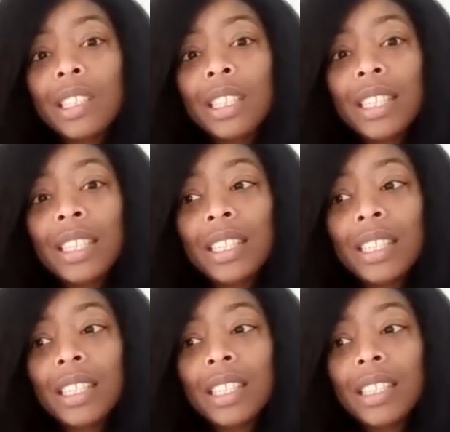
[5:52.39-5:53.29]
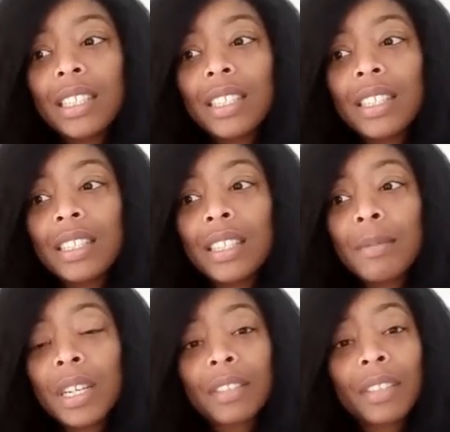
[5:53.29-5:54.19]
et, et c'est
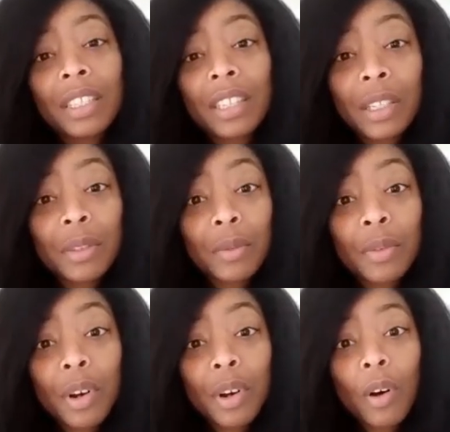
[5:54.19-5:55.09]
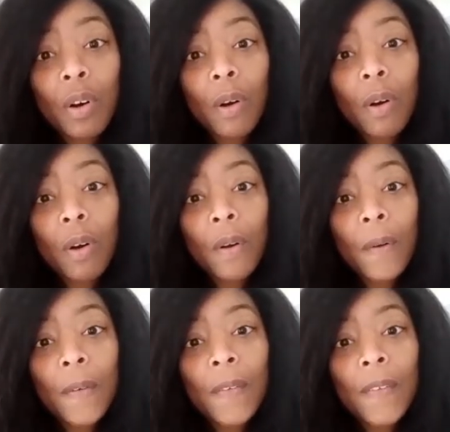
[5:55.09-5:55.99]
bien, c'est vrai qu'il y en a qui sont encore en,
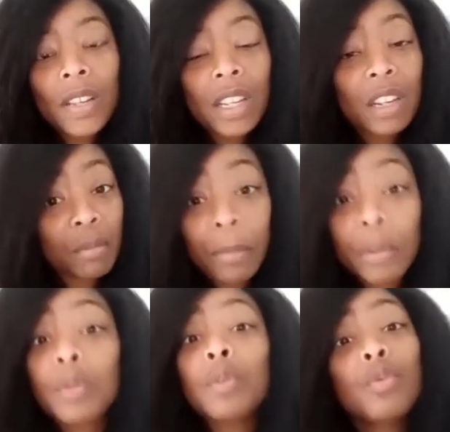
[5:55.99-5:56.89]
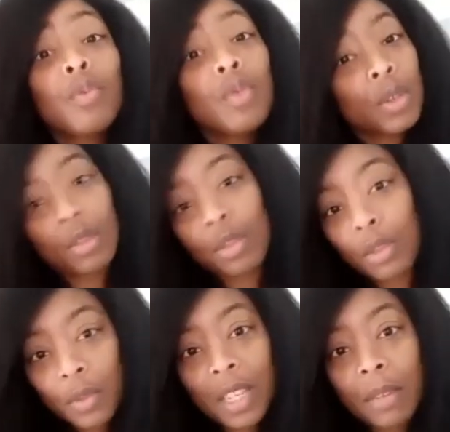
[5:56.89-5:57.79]
en anonymat parce que tous les jours, je
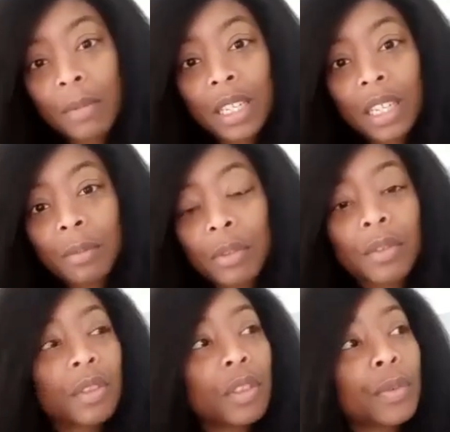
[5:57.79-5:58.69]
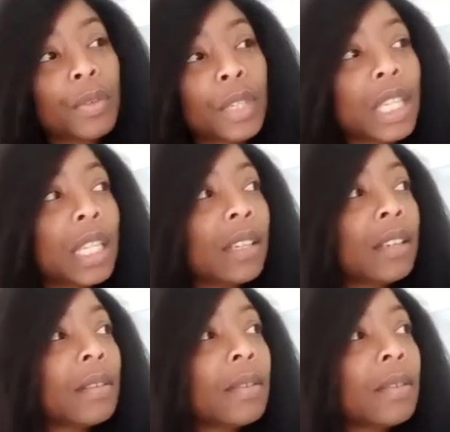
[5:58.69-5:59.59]
reçois des messages parce que quand je fais
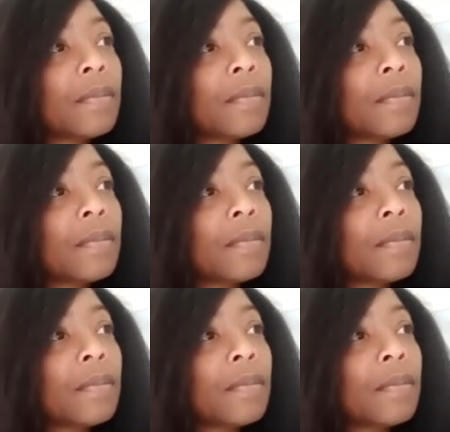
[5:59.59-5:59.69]
des,